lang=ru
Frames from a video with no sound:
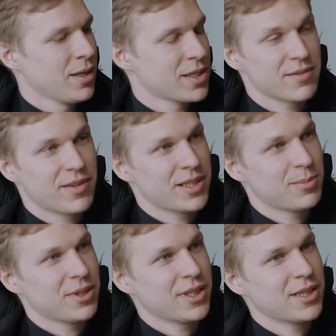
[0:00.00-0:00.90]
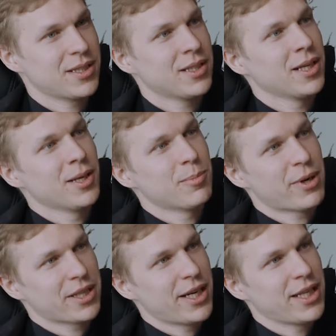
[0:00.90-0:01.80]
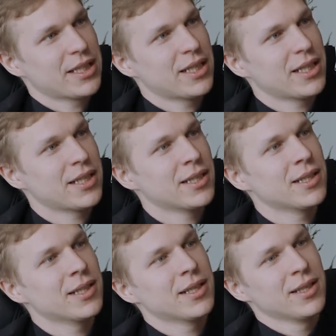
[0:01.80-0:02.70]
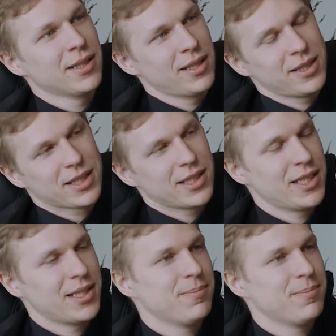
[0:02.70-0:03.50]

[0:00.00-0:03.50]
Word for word: свадебные, портретные и так далее.